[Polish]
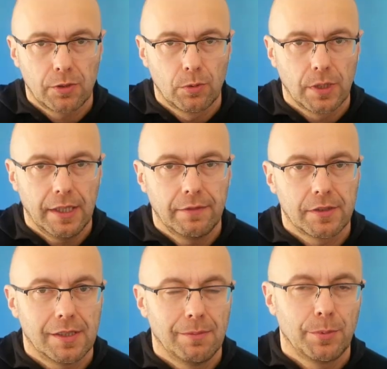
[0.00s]
które
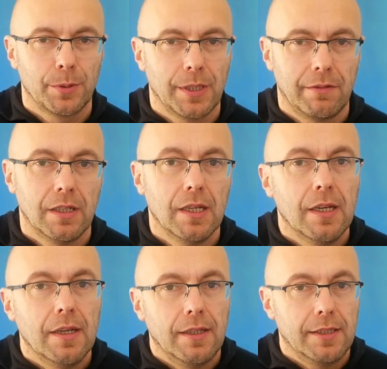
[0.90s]
występują
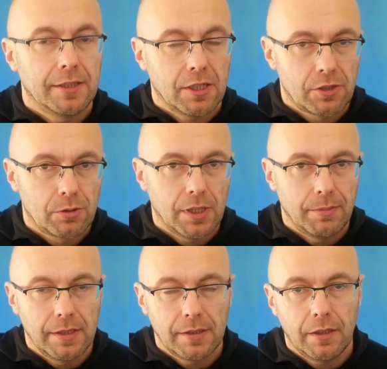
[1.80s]
i też które
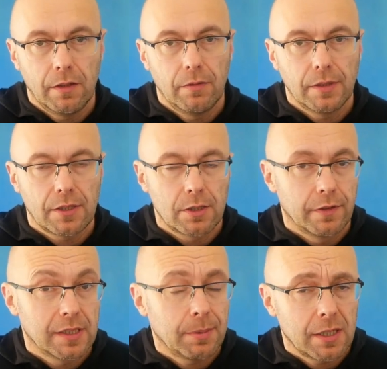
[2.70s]
będą na
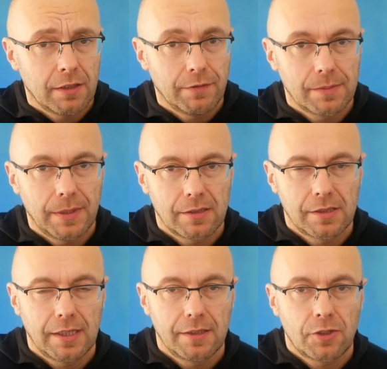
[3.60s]
żywo. Zapraszam Was bardzo
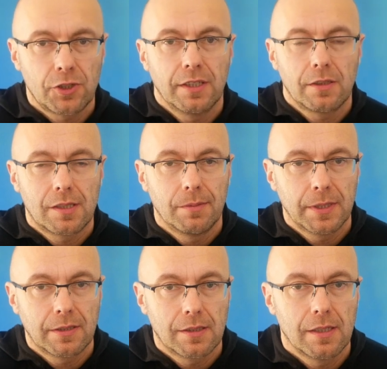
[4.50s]
serdecznie. Dostęp
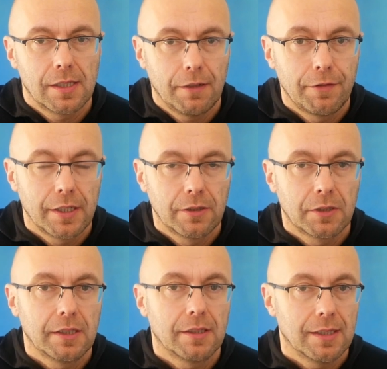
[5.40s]
jest za free do
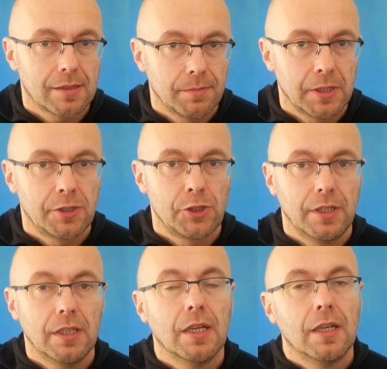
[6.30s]
tej
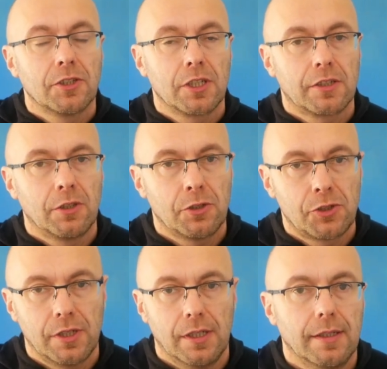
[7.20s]
transmisji. Jeżeli
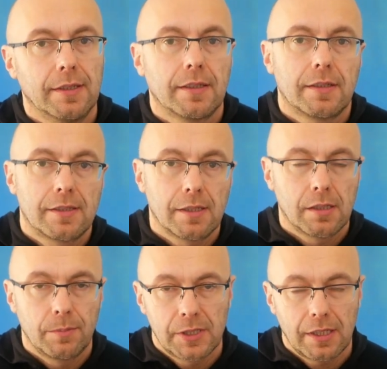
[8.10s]
ktoś e, chce
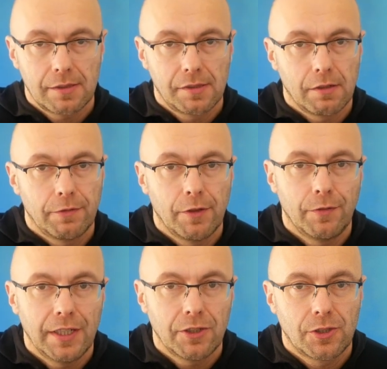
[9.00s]
sobie
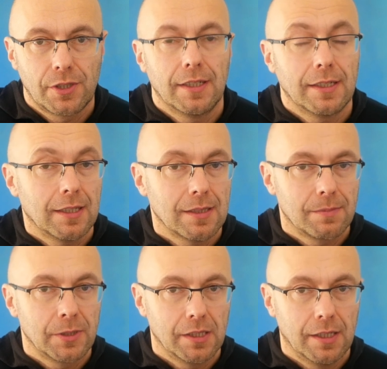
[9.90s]
zarezerwować
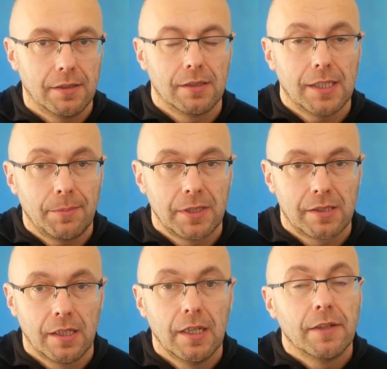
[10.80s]
retransmisję,
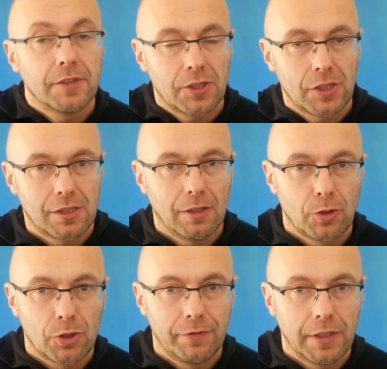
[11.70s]
zapis, też jest to
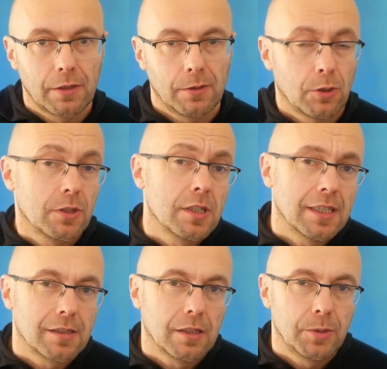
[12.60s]
możliwe, tylko to
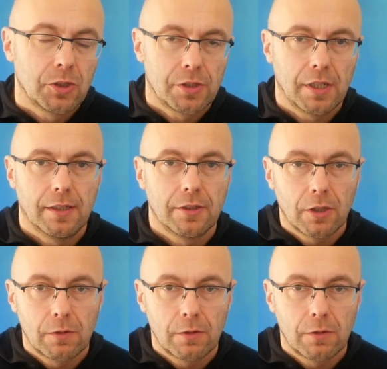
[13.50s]
trzeba zrobić e, do